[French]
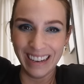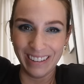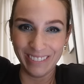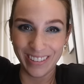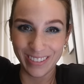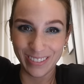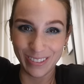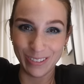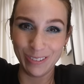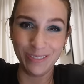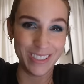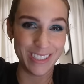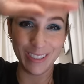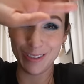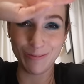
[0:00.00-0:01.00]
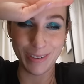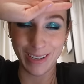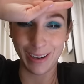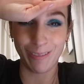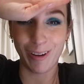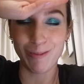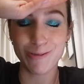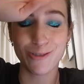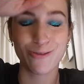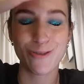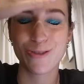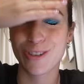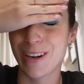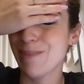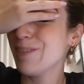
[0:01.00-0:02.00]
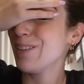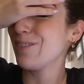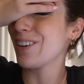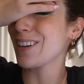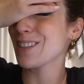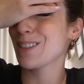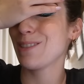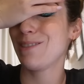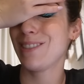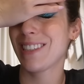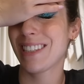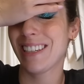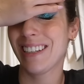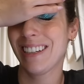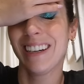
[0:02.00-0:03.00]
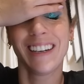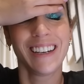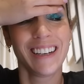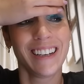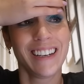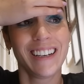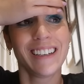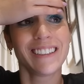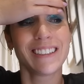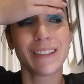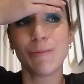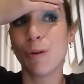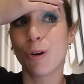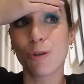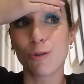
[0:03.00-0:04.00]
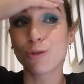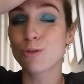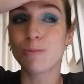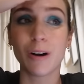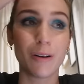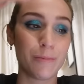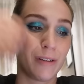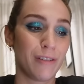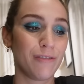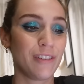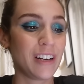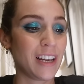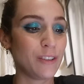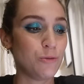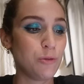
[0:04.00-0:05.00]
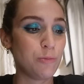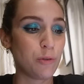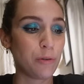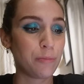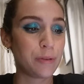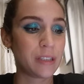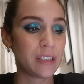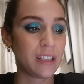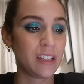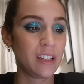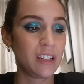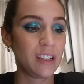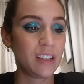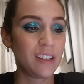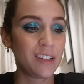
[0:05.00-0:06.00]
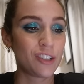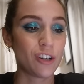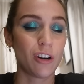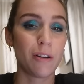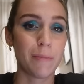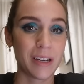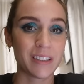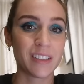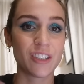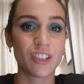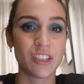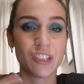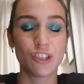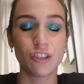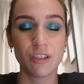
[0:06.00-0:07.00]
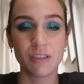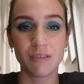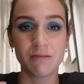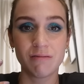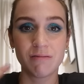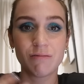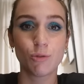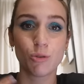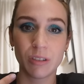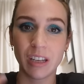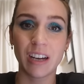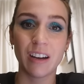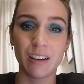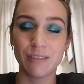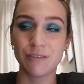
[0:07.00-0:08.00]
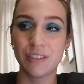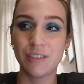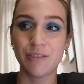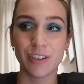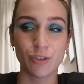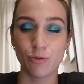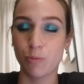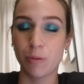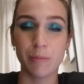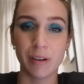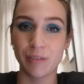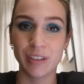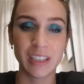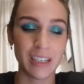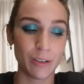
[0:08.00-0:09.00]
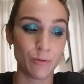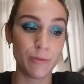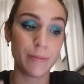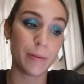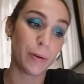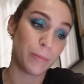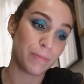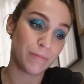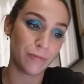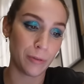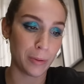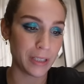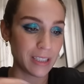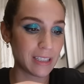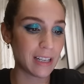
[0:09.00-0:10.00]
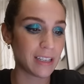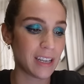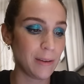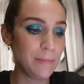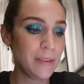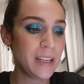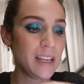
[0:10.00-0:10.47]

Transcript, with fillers: avant le dodo, mais ça, je suis pas capable. Je veux jamais faire ça parce que c'est mon cauchemar, me lever la nuit pour pisser. Genre, le matin, j'ai déjà tout le temps envie, fait que je veux pas me réveiller dans la nuit, mais bon, ça fait partie de la game.